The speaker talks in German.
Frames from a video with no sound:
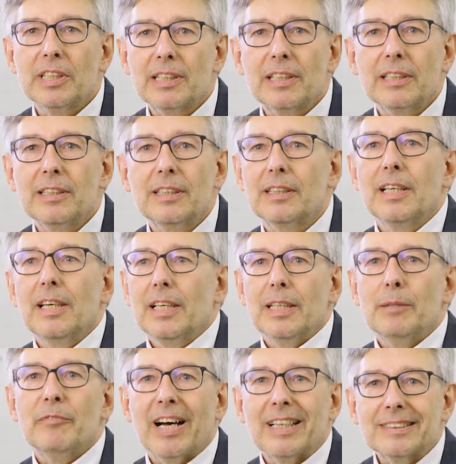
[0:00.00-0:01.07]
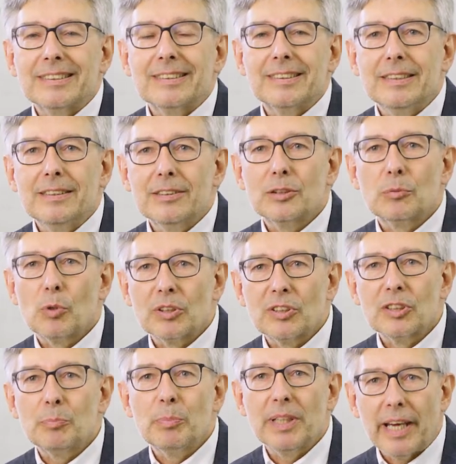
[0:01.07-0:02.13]
wirklich im wahrsten Sinn des
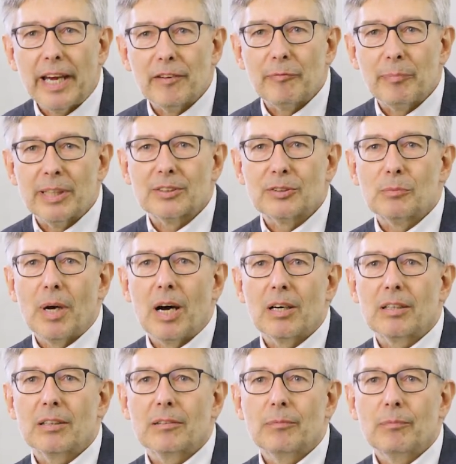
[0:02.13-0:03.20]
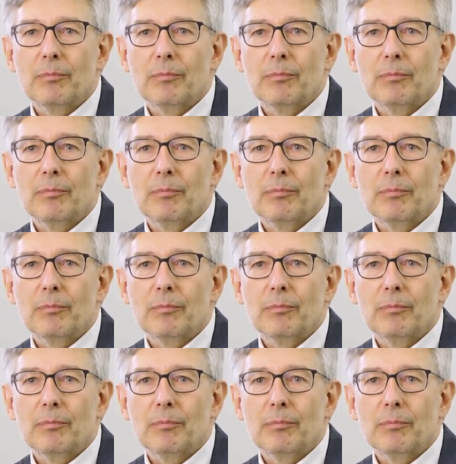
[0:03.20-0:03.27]
Wortes begreifbar zu machen.